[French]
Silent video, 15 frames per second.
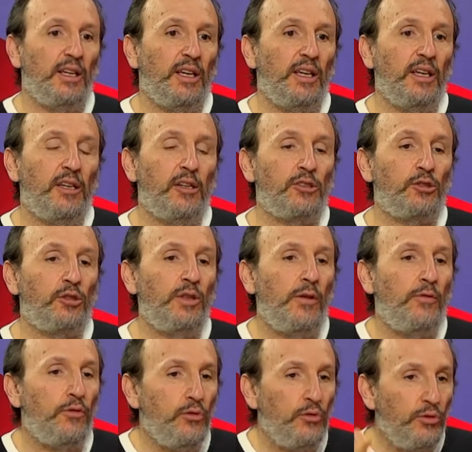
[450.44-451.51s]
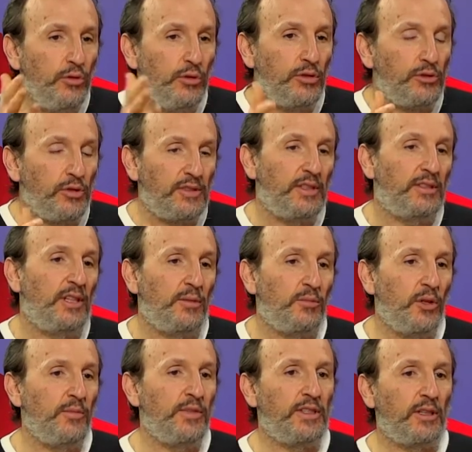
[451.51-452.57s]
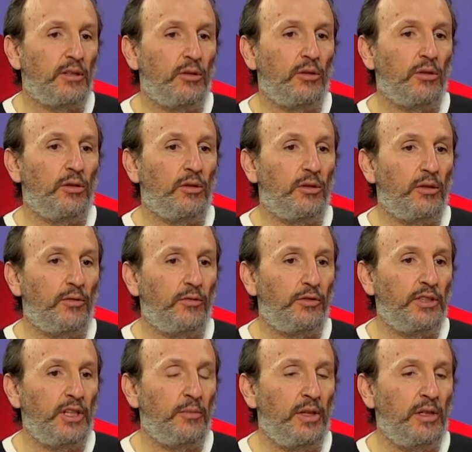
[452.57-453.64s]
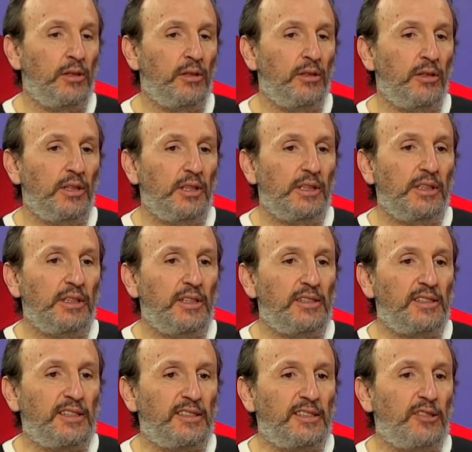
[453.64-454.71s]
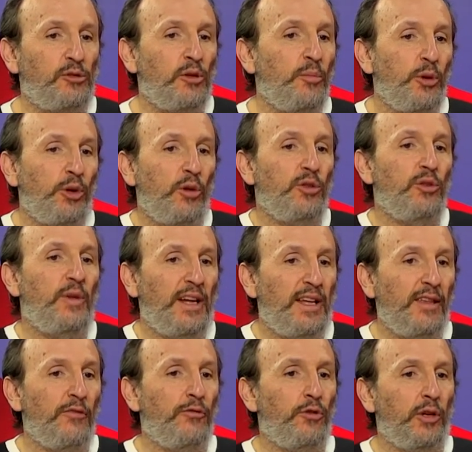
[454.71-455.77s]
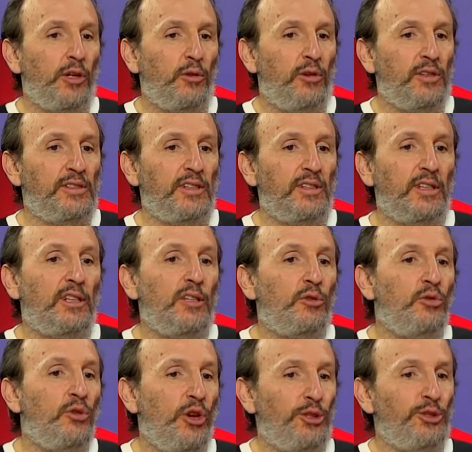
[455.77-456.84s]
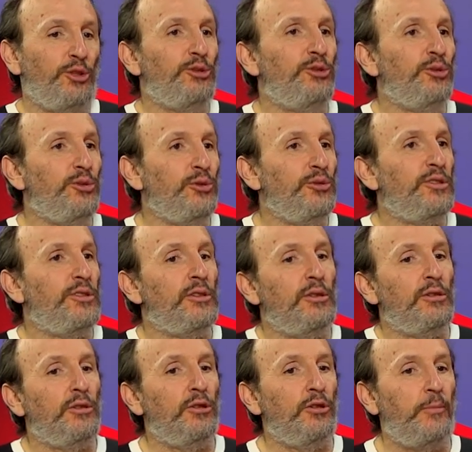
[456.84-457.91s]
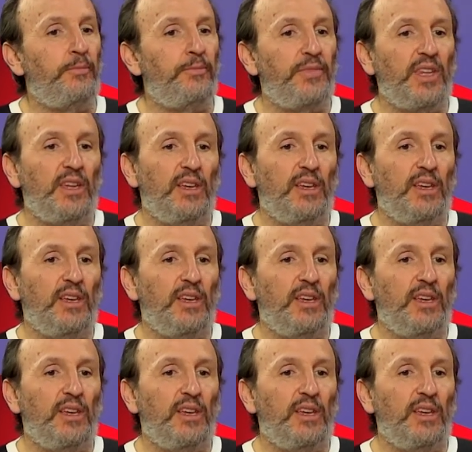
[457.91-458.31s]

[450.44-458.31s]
Et ce qu'on a voulu sur cet album, c'est que finalement, euh, ça, soit un peu comme une balade en forêt, quoi. C'est-à-dire que les couleurs sont douces, mhm.